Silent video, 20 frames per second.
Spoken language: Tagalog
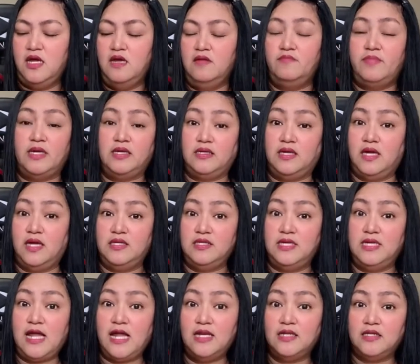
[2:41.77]
pag nga
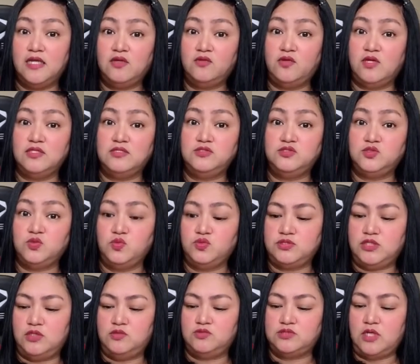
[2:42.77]
nilalagay ko yung
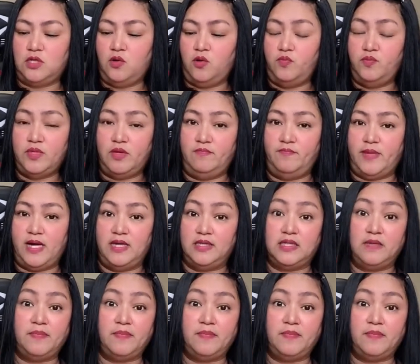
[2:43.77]
susi ko sa loob ng bag,